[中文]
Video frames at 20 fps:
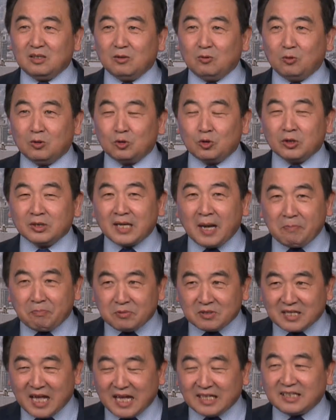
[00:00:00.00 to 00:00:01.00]
我说它
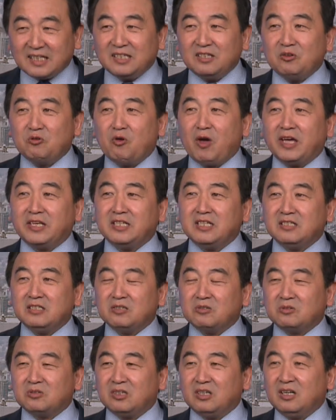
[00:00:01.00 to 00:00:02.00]
不咋地的原因
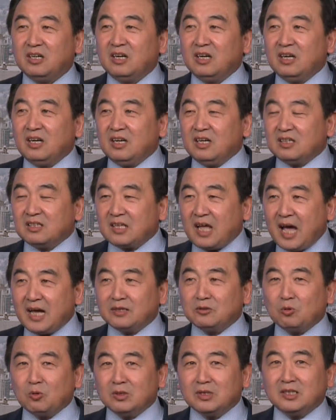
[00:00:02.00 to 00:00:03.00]
就是太
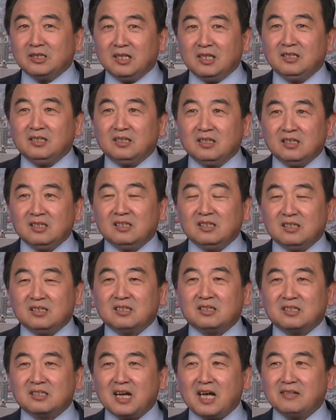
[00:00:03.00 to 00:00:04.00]
多的人。
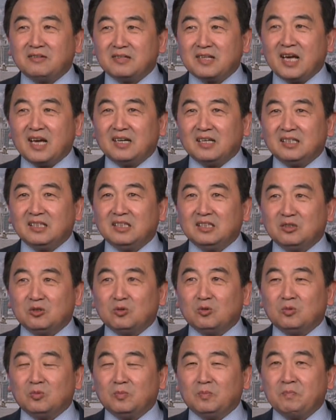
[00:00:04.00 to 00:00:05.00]
站在了一
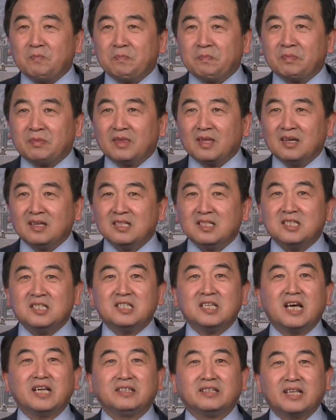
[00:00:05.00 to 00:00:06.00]
种
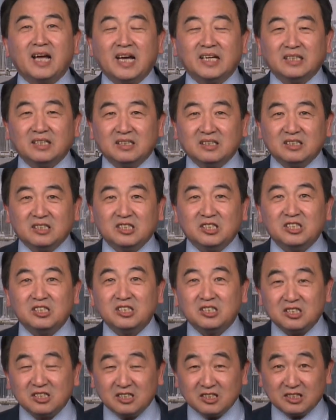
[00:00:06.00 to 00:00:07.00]
现代的知
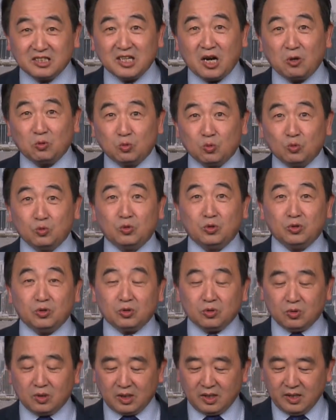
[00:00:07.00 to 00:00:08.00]
识的角度去
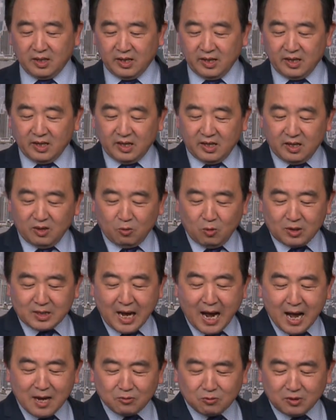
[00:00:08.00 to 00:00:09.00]
说，我
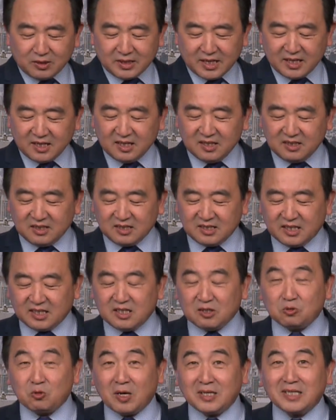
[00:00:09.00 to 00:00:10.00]
看过这个这
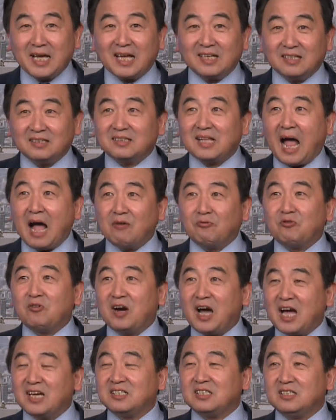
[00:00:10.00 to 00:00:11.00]
个专家的答复
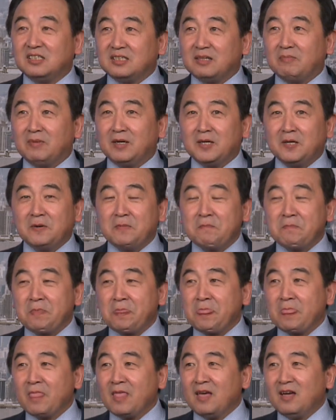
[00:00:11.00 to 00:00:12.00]
还是什么，
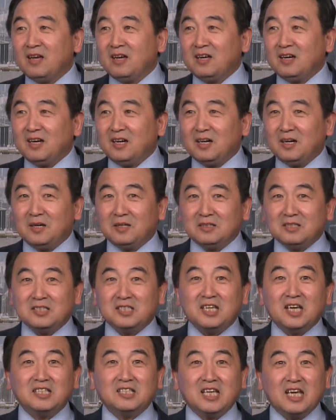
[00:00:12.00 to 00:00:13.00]
呃，
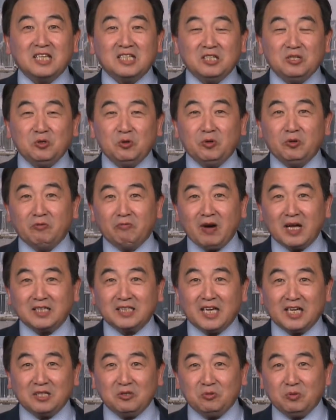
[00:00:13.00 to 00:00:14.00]
千年一遇，万
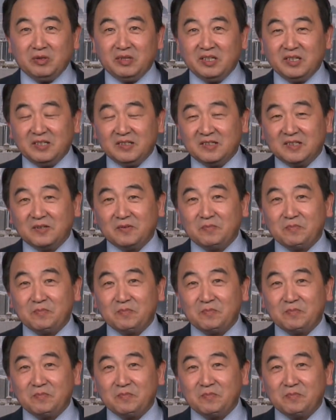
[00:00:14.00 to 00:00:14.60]
年一遇，